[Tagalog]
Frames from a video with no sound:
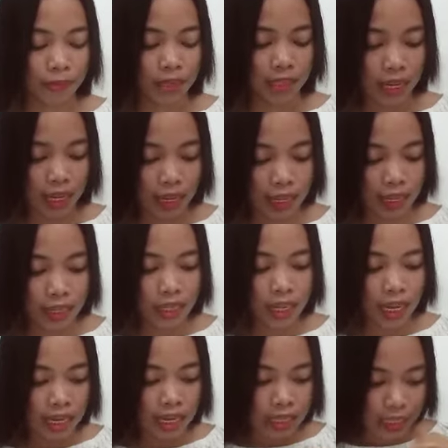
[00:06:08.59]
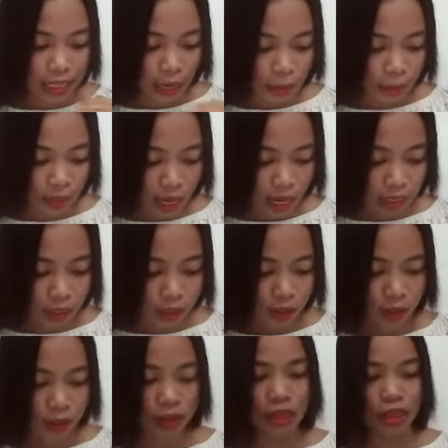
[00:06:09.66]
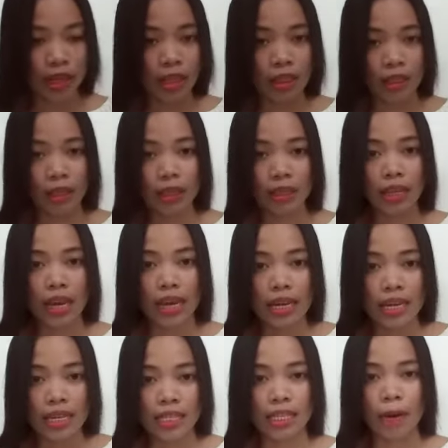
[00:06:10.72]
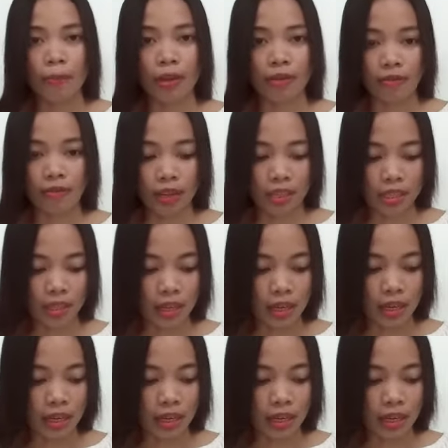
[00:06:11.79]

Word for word: Second, summit attitude. And third, summit vessel.